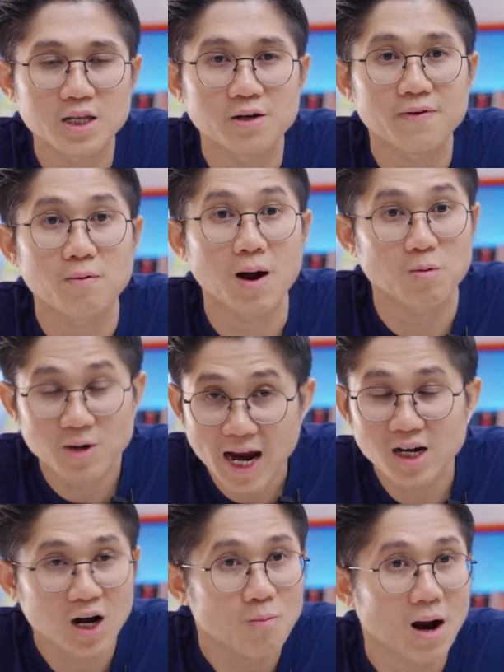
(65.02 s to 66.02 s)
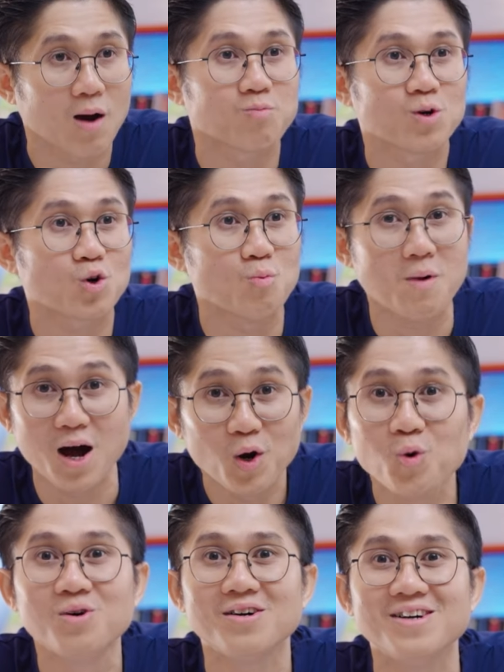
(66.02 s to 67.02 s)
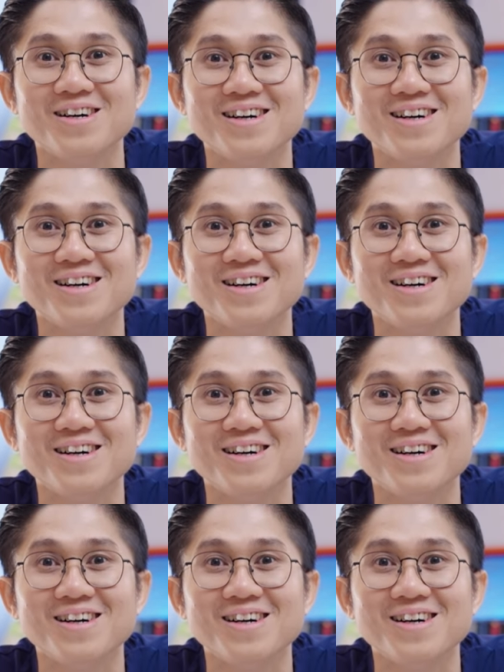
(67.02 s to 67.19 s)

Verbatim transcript: lên những phòng học khác nó không học, nó cũng mở luôn,